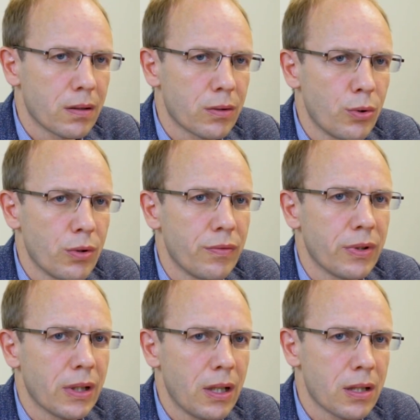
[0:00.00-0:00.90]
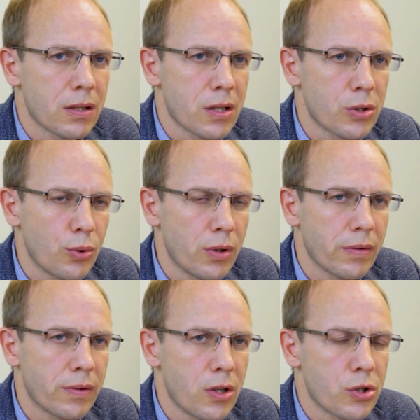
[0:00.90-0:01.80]
Роль вина и
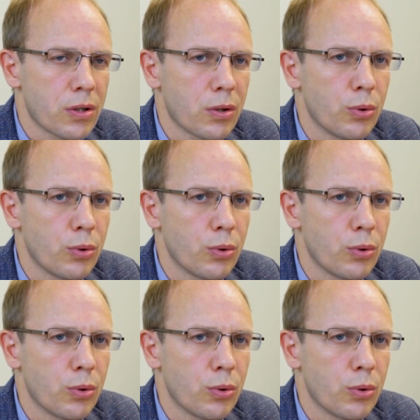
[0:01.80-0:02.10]
застолья в греческой